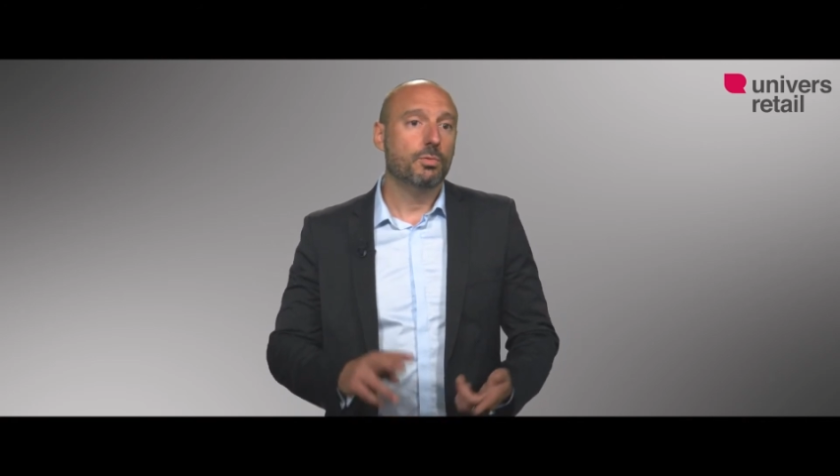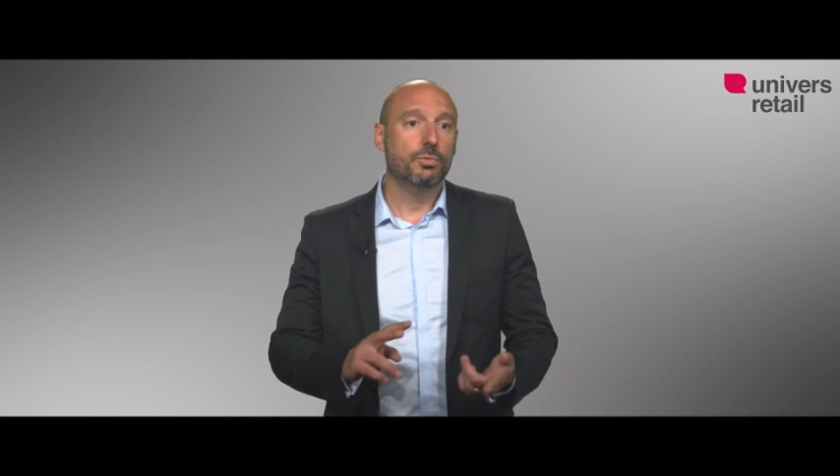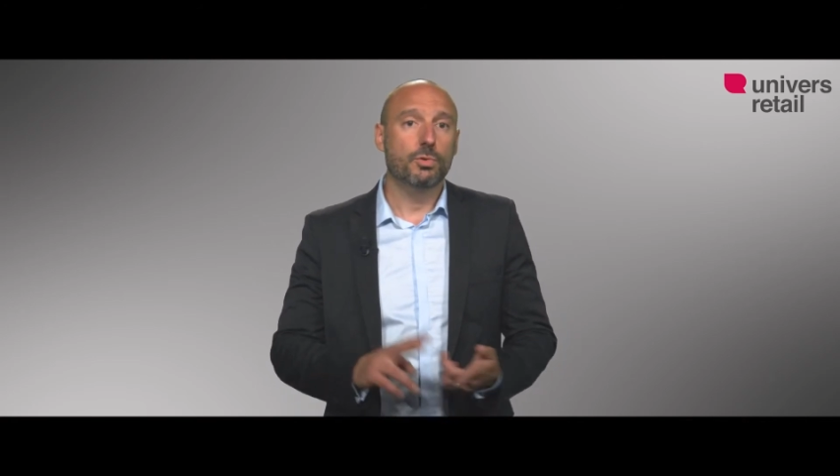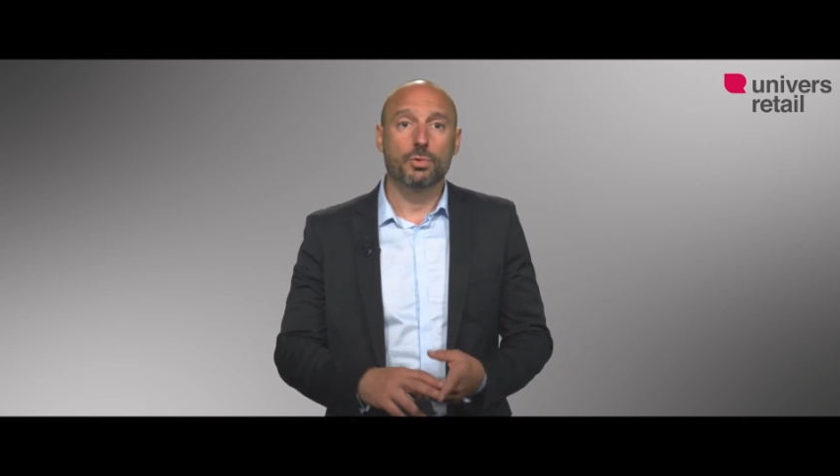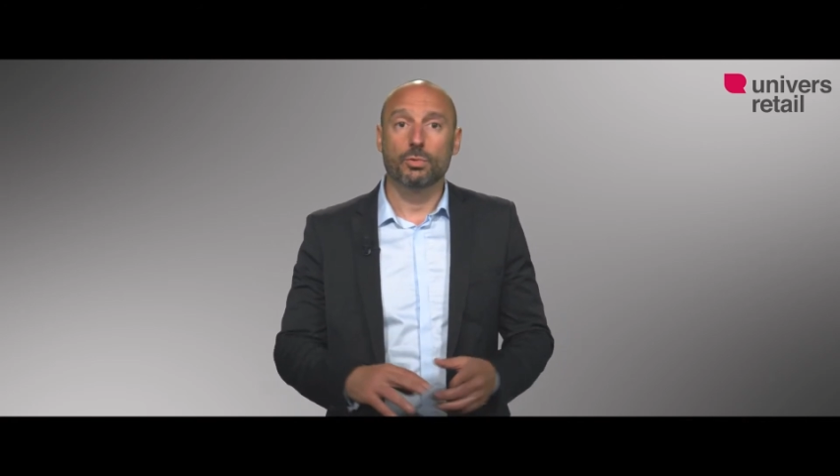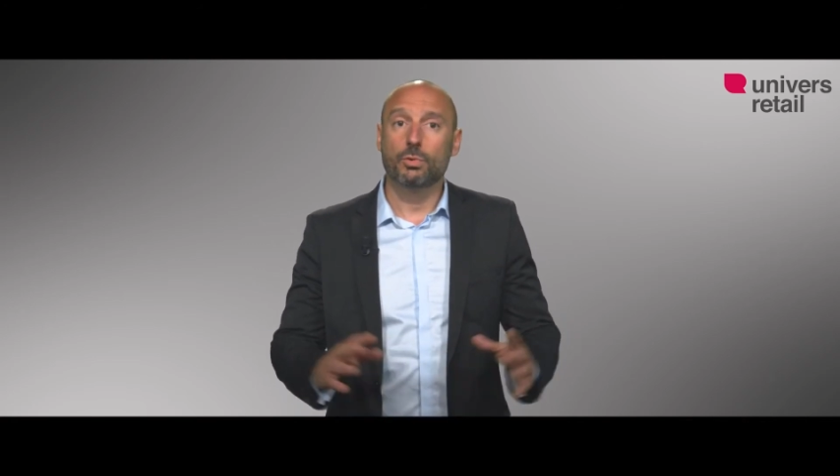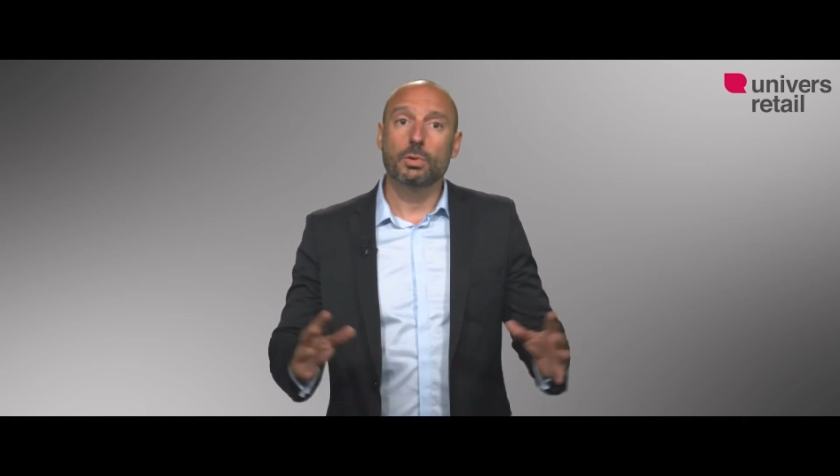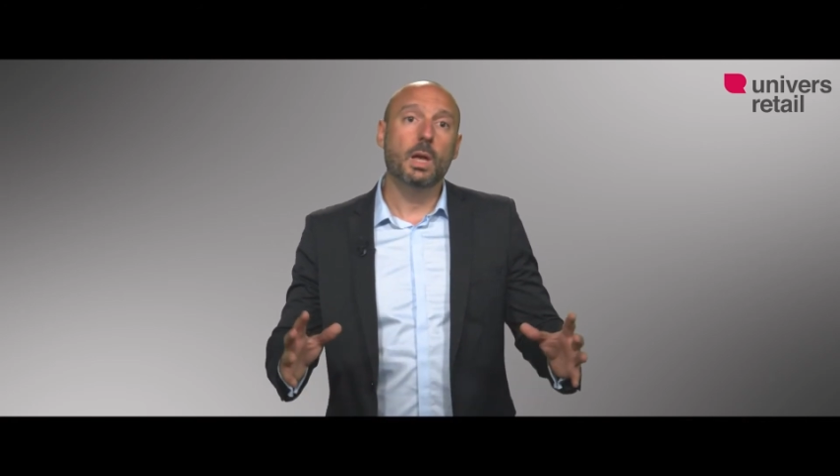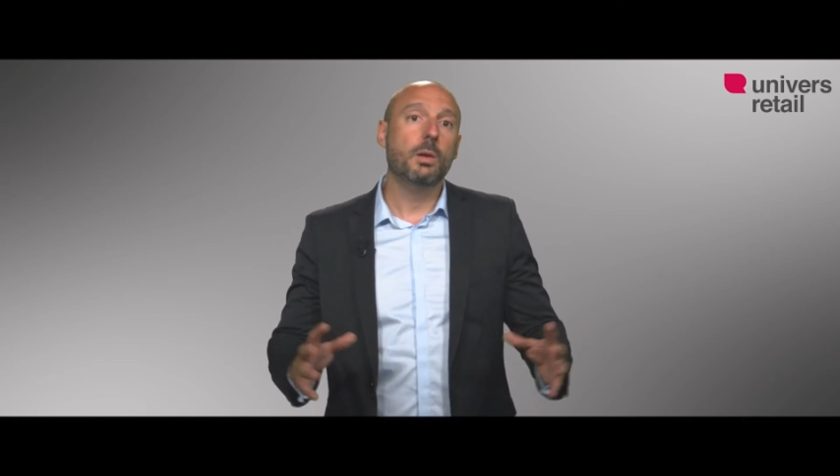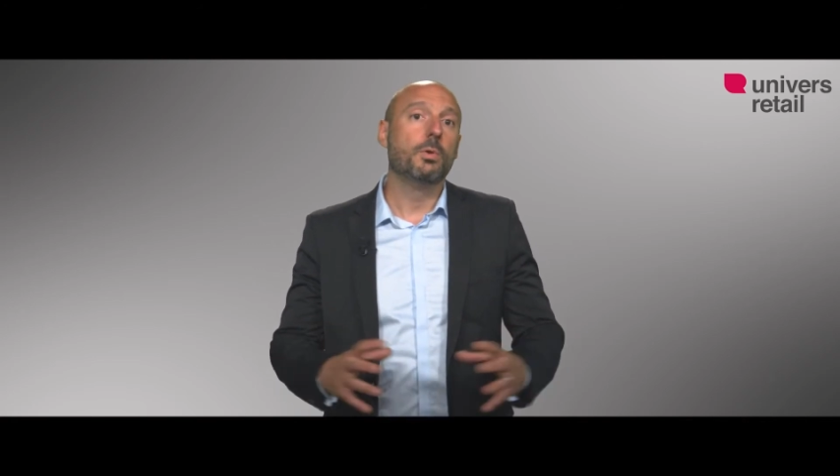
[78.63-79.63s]
se sont
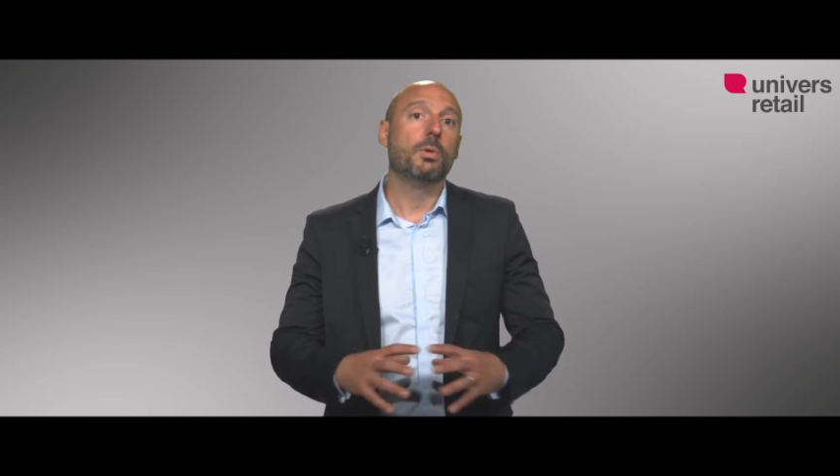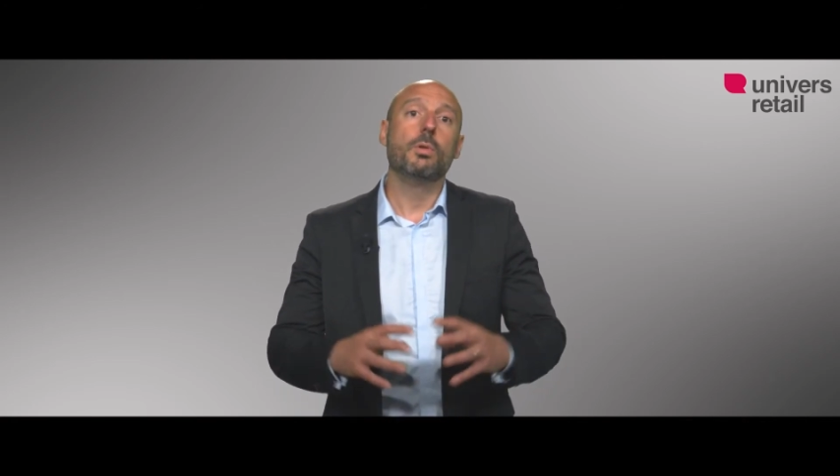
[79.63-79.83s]
totalement